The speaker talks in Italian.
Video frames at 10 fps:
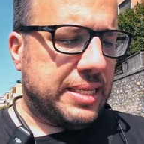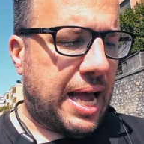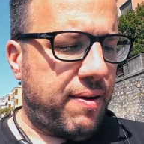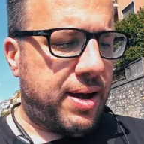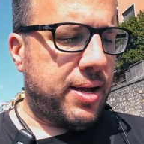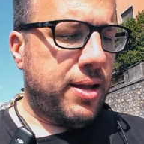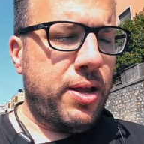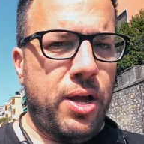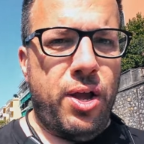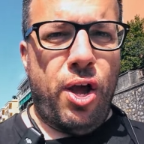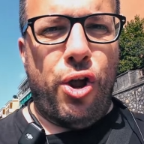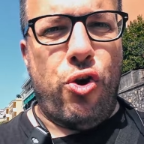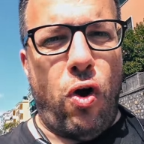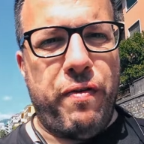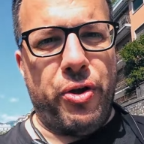stava
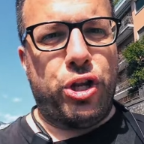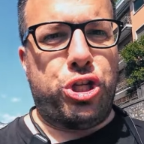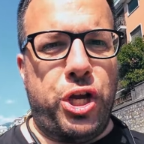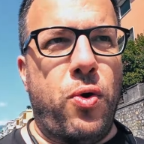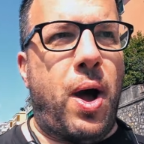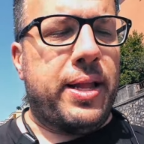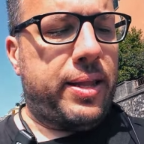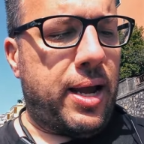9,50